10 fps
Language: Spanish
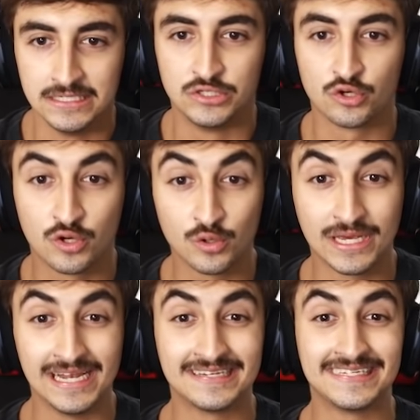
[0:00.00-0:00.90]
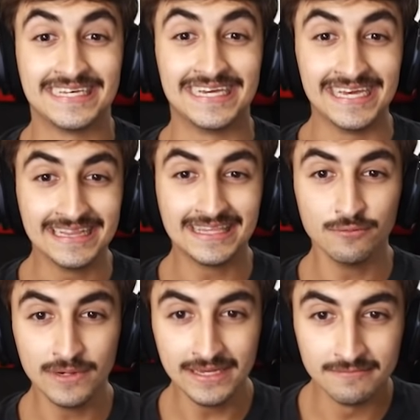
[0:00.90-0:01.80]
Yo creo que el siguiente,
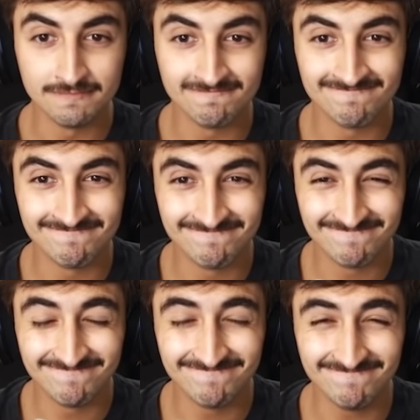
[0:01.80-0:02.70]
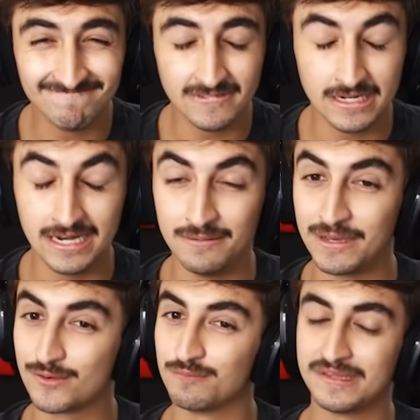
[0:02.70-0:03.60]
güey. Ay,
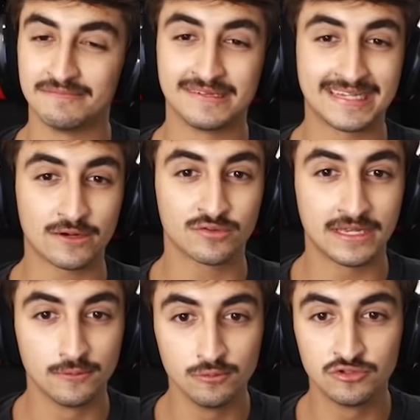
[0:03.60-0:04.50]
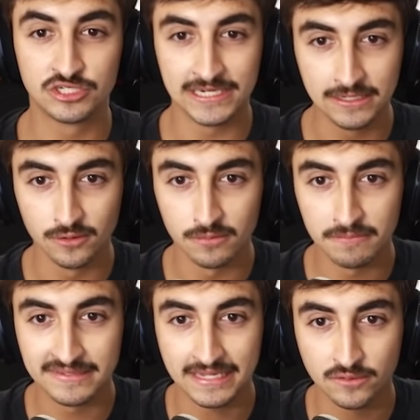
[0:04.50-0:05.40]
me, está costando un chingo.
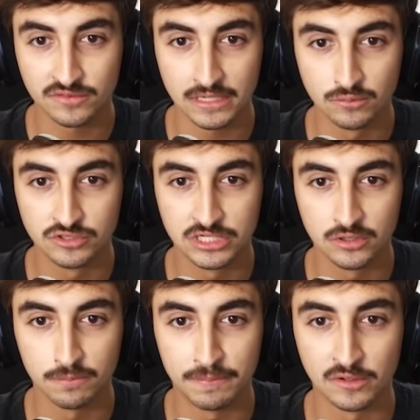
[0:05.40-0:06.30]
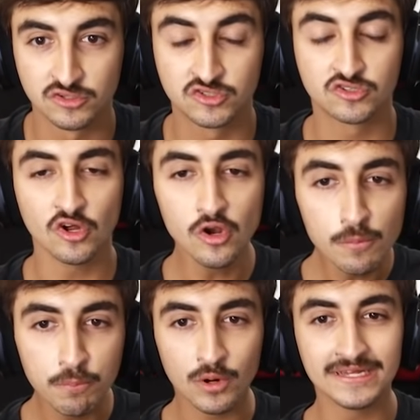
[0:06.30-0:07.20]
Me está costando un chingo. Pero solo
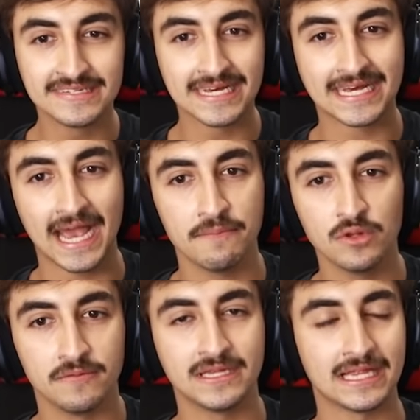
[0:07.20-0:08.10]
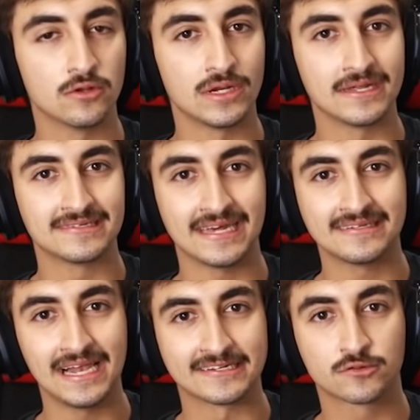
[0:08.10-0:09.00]
por ese cambio de beat en donde se
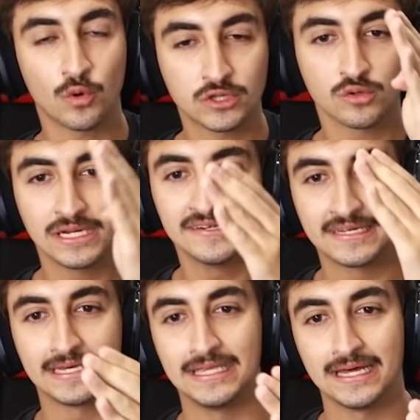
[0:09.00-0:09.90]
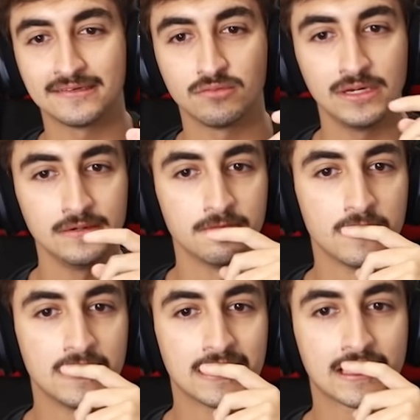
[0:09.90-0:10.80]
hacen las 4 kills seguidas, güey.
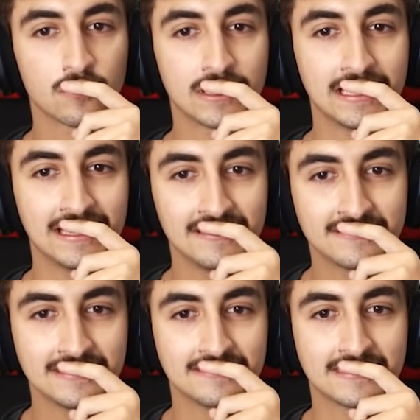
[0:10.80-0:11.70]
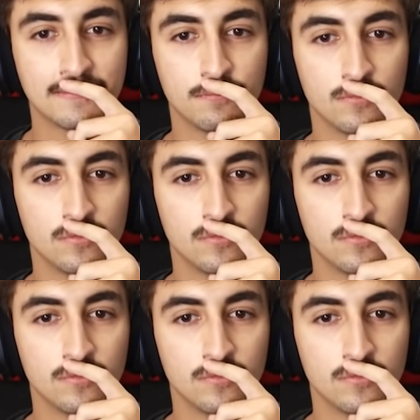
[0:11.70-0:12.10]
Creo que este está.